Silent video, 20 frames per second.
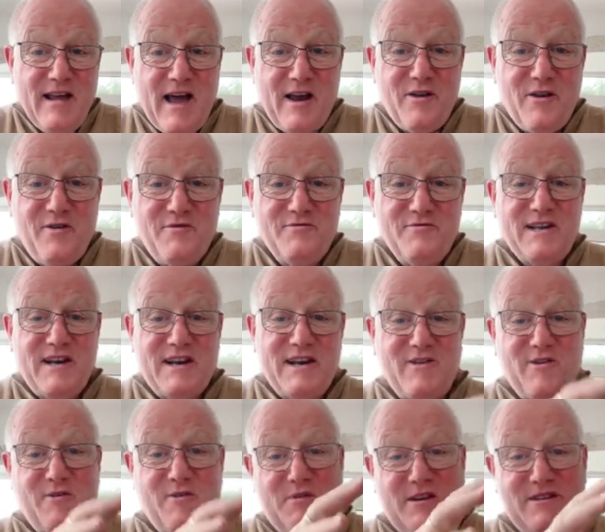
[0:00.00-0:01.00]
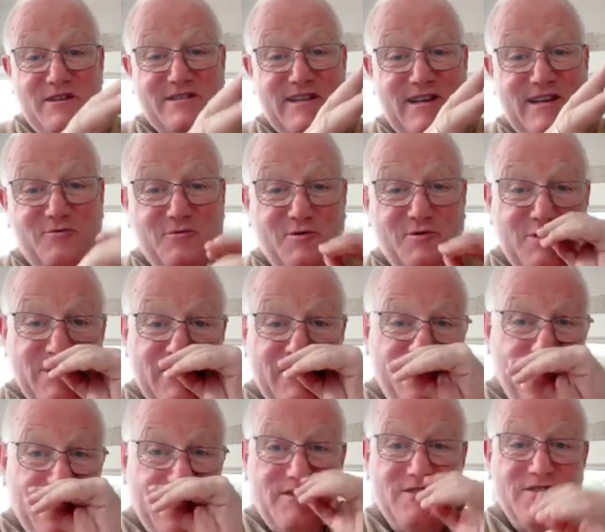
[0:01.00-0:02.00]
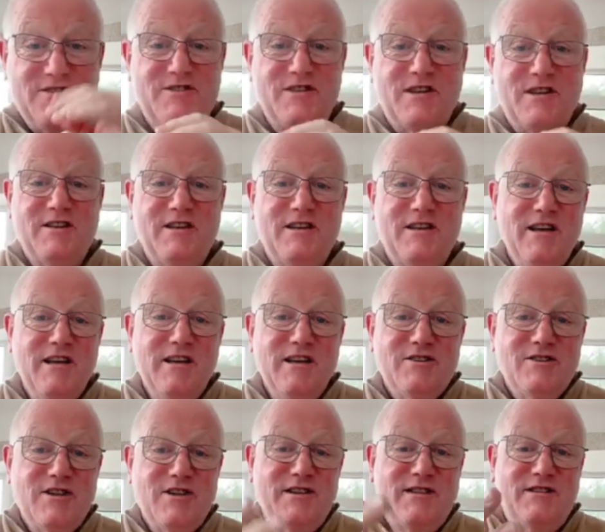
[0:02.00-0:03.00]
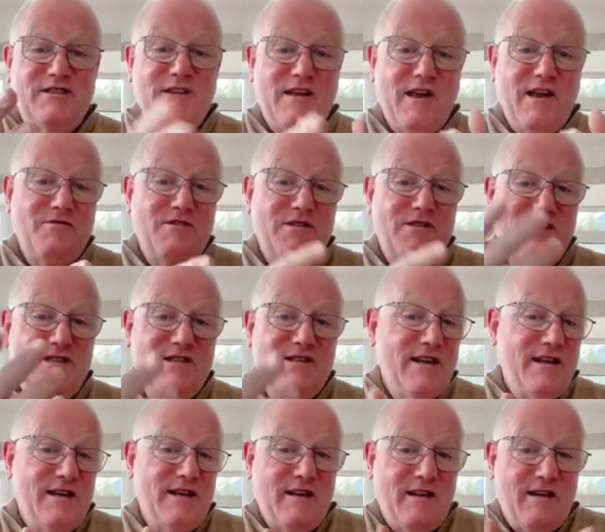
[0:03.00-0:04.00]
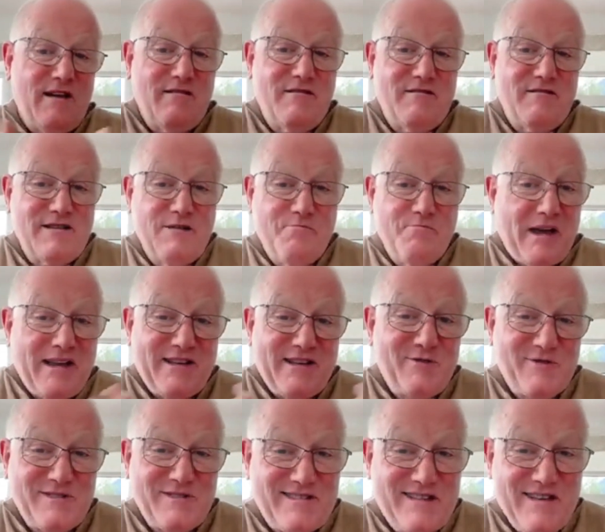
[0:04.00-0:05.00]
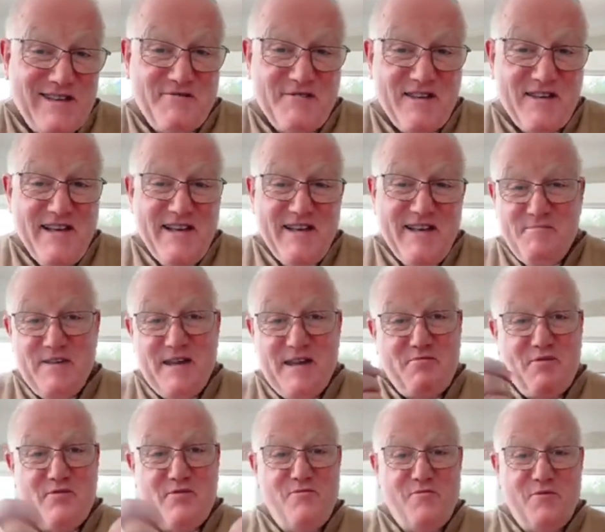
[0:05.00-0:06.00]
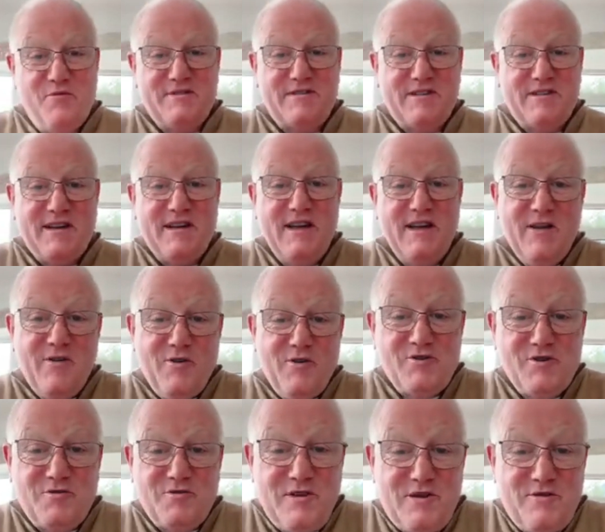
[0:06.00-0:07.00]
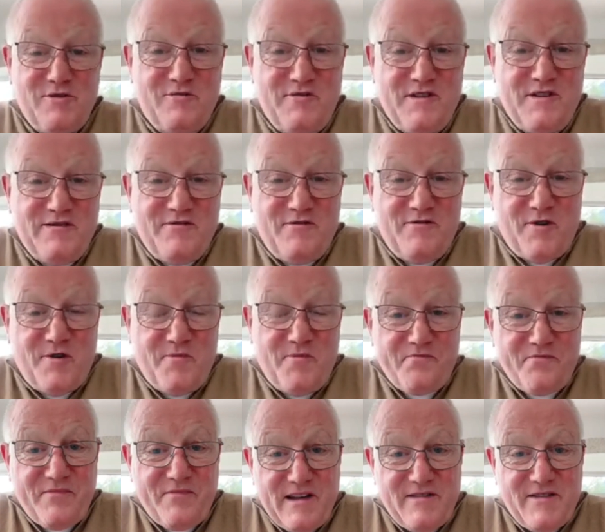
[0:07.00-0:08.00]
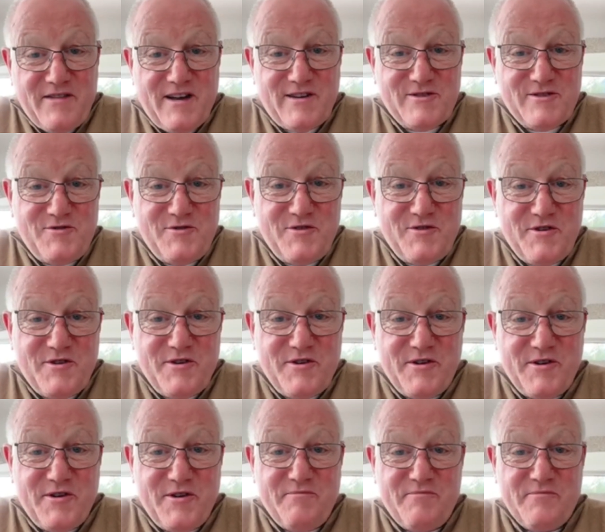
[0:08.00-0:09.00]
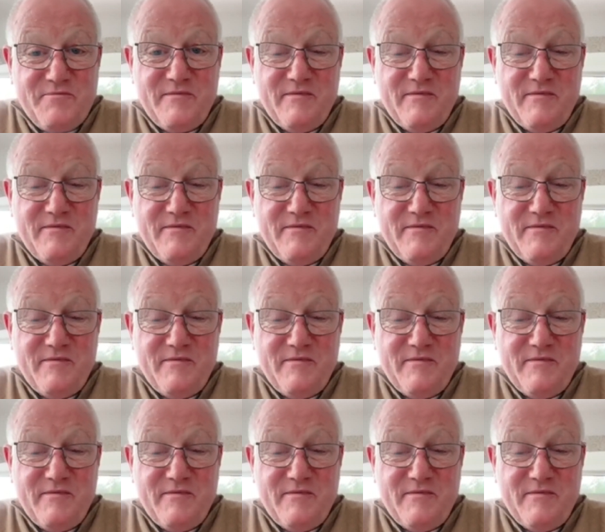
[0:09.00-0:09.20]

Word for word: Alors vous allez comprendre ça tout de suite. J'en ai, j'en ai tiré une dizaine. Hein. C'est pas exhaustif, mais pour vous montrer. Aujourd'hui, nous vivons dans une euh,